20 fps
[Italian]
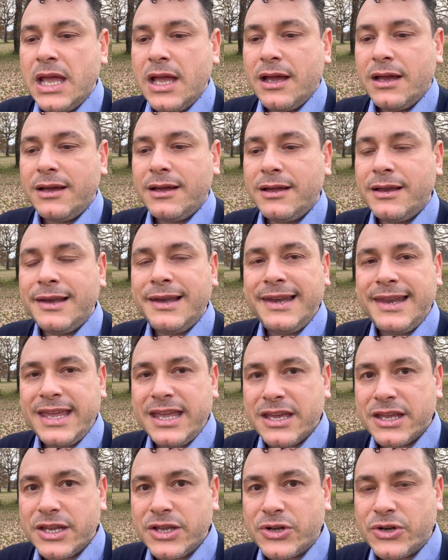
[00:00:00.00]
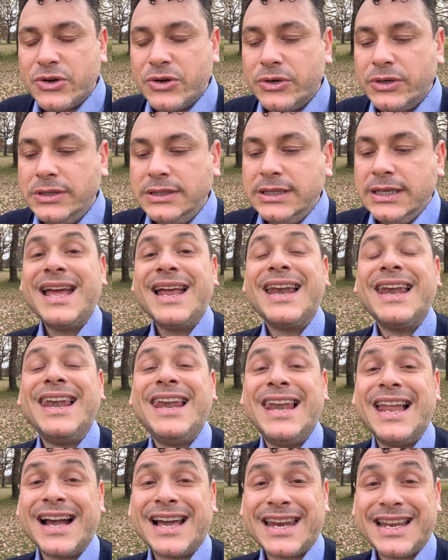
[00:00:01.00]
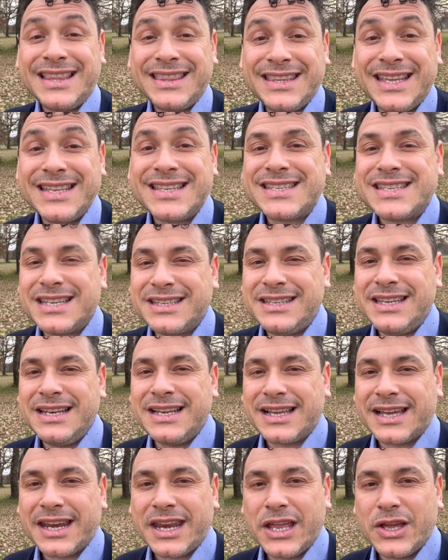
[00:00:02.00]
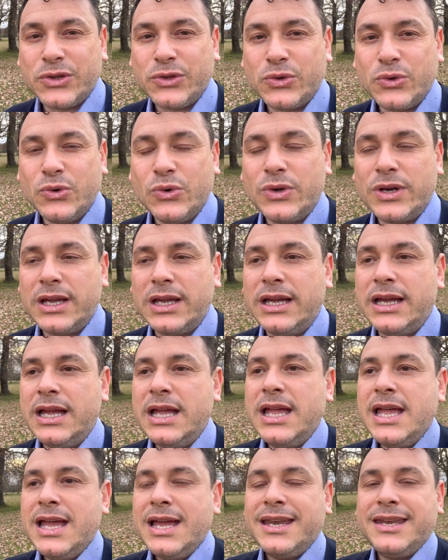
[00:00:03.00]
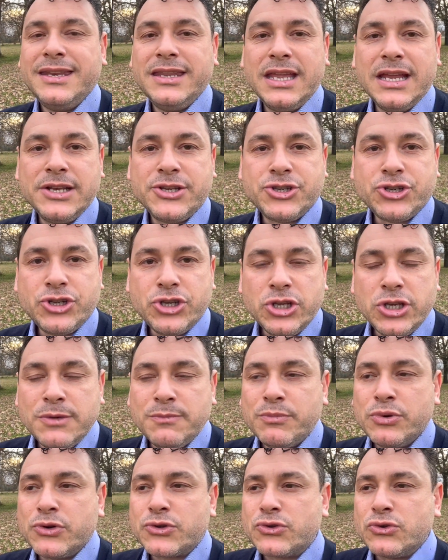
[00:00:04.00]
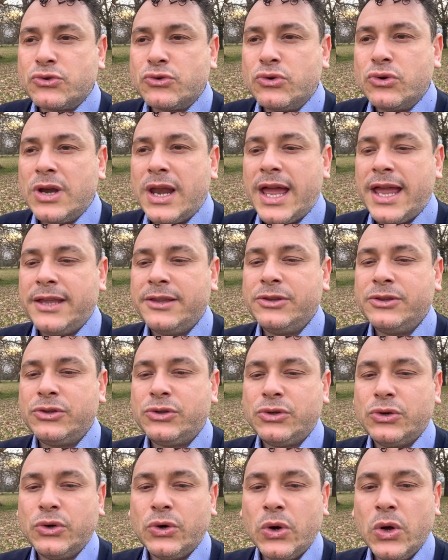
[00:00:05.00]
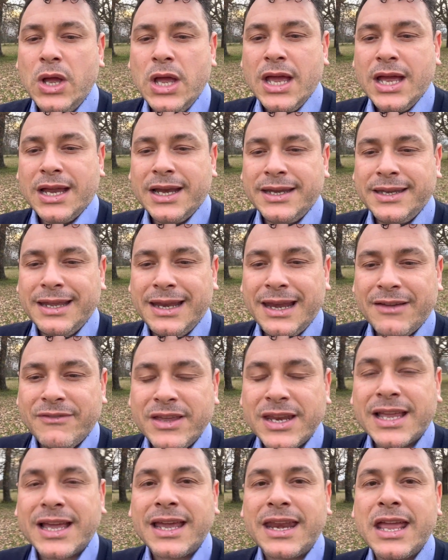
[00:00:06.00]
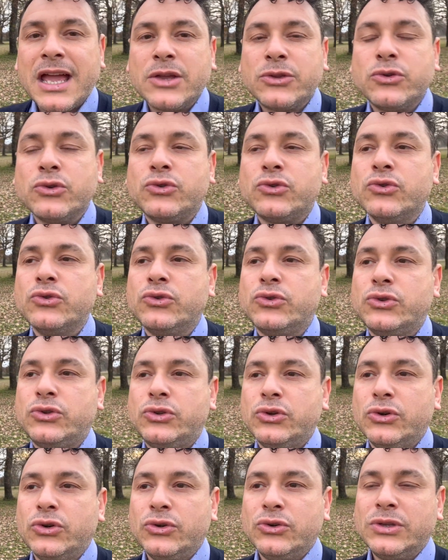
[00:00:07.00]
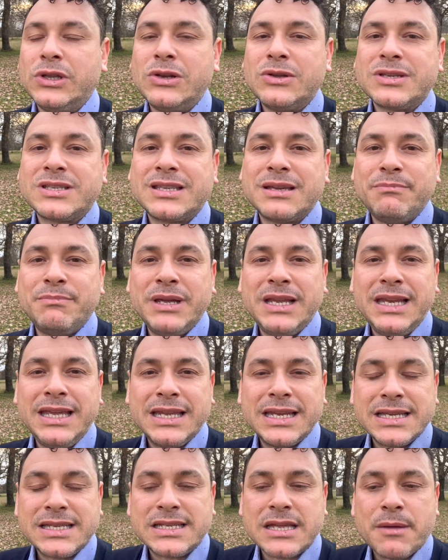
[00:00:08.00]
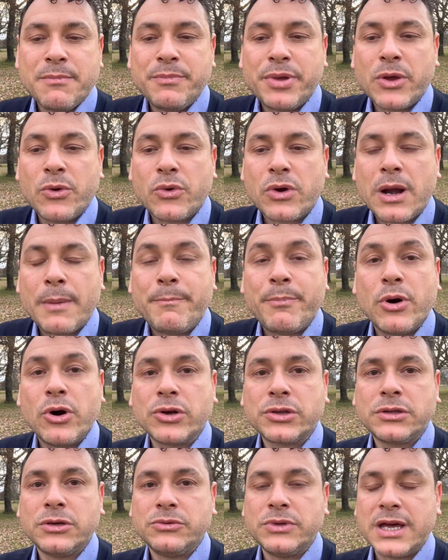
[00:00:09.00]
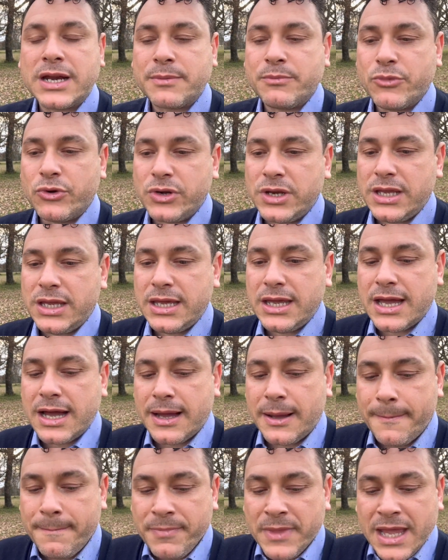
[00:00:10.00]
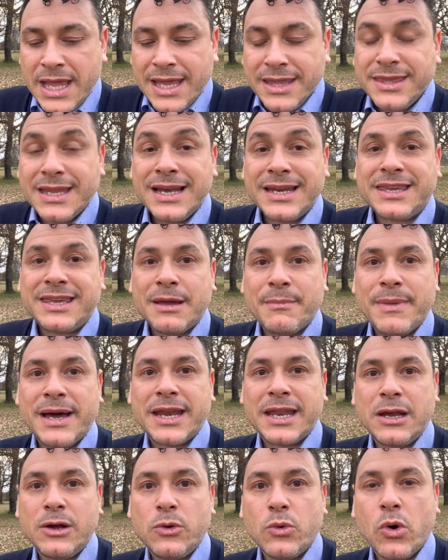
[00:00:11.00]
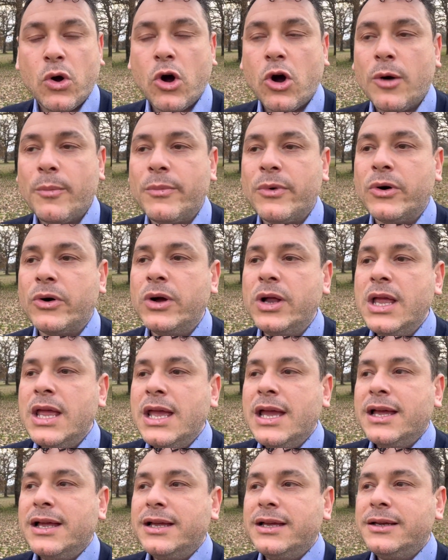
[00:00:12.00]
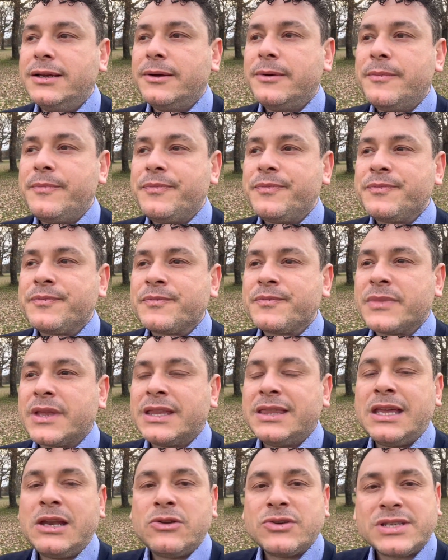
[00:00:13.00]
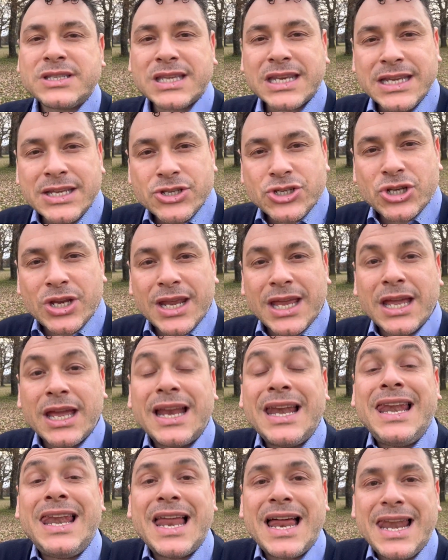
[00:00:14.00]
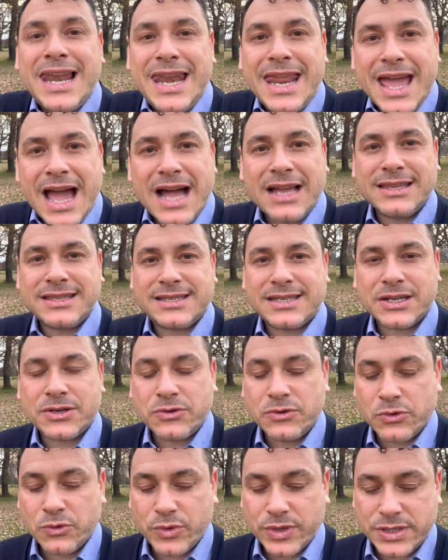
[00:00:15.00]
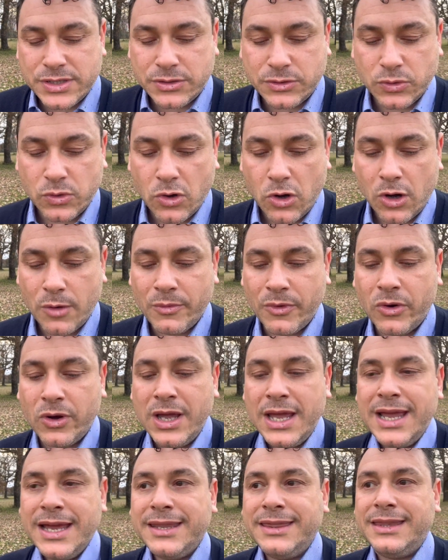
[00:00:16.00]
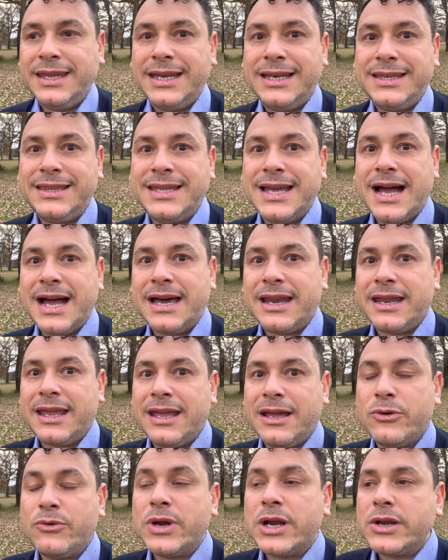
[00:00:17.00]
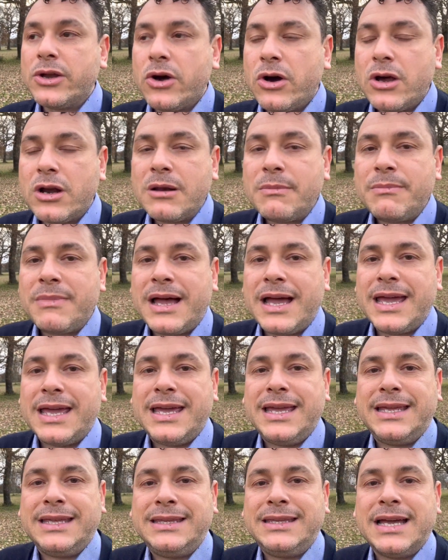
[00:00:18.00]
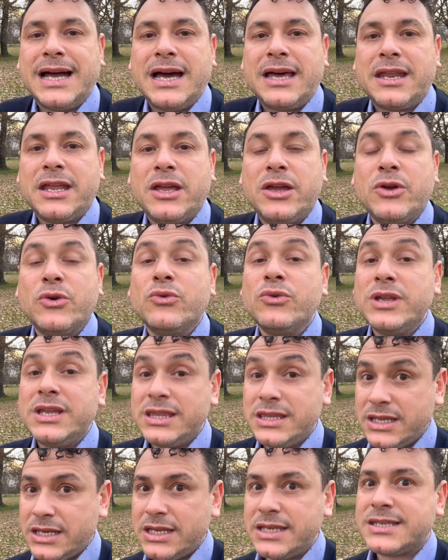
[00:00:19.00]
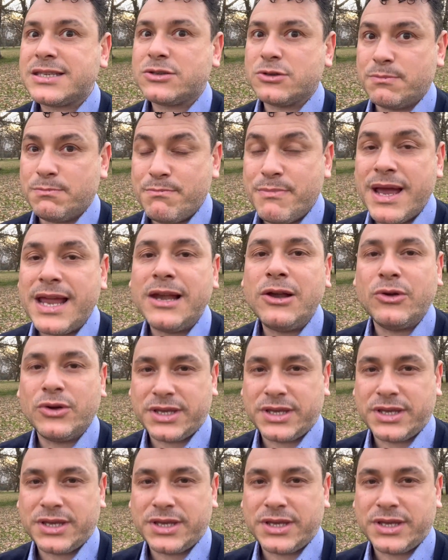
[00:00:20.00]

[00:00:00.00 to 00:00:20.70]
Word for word: eh, lirico la grandezza del creatore, nel cibo succulento, eh, nell'aver creato tutto, nello stabilire sempre un rapporto, un'armonia, nel chiamare l'uomo, ehm, nello stringere l'alleanza con quest'uomo, nel dare una norma e dare un indirizzo bello